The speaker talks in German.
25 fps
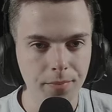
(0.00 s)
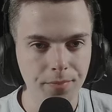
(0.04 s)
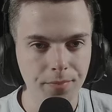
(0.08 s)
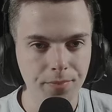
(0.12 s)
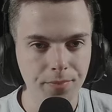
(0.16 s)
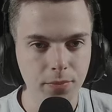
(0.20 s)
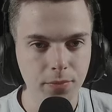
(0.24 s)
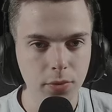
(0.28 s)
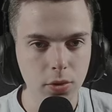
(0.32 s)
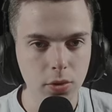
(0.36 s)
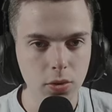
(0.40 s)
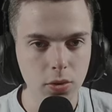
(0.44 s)

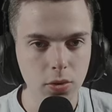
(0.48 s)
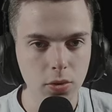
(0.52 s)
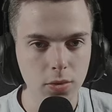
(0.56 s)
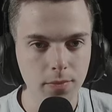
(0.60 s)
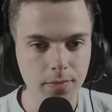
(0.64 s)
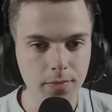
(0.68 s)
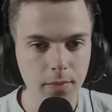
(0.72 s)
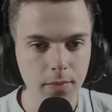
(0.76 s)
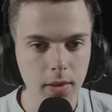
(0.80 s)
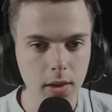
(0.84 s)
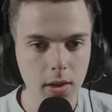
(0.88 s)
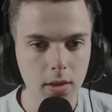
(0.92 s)
Genau. So.
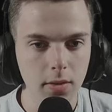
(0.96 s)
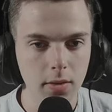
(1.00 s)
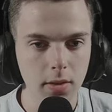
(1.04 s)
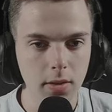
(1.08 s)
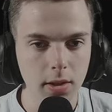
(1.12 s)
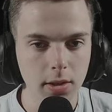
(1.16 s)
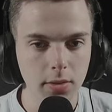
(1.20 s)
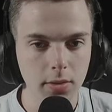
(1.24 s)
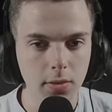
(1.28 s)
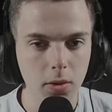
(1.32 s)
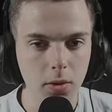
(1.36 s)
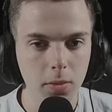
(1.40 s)
Ich weiß
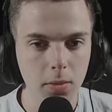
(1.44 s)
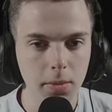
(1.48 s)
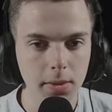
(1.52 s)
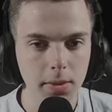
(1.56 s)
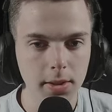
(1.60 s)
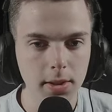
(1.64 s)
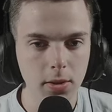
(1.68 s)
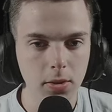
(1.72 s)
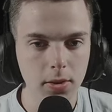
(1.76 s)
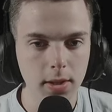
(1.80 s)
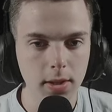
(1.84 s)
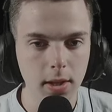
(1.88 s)
nicht, warum es
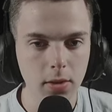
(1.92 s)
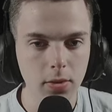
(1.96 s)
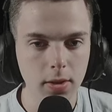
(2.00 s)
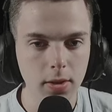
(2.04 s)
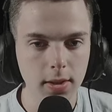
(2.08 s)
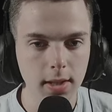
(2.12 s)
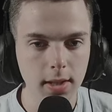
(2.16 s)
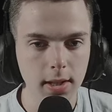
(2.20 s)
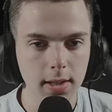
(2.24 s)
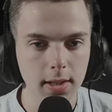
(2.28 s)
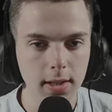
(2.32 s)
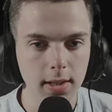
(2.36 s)
dauert
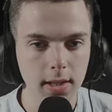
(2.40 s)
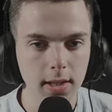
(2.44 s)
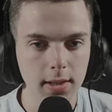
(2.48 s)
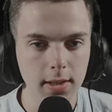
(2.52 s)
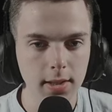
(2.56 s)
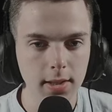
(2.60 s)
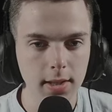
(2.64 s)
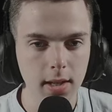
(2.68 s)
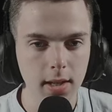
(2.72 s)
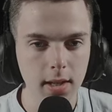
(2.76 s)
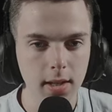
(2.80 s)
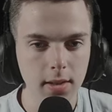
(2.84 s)
333
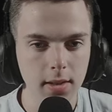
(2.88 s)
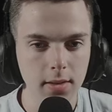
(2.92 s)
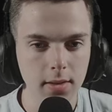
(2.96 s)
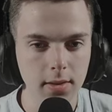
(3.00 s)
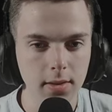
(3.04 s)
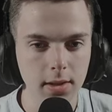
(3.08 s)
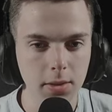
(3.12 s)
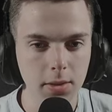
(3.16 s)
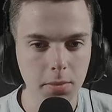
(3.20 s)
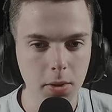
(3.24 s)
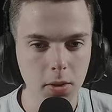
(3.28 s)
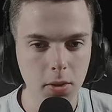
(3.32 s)
Tage, wenn
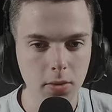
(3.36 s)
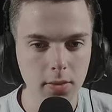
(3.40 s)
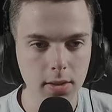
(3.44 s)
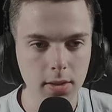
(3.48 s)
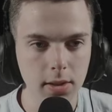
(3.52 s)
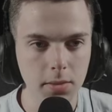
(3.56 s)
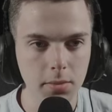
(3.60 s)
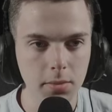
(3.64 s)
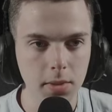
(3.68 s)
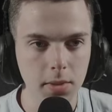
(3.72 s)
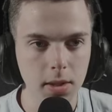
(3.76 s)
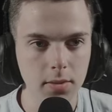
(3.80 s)
ich
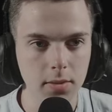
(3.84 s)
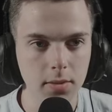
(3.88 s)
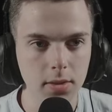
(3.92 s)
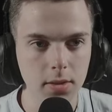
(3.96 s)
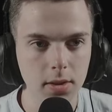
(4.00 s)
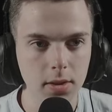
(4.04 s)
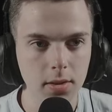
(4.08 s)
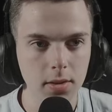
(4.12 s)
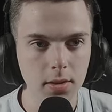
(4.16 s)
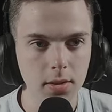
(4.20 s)
Bauwesen machen will.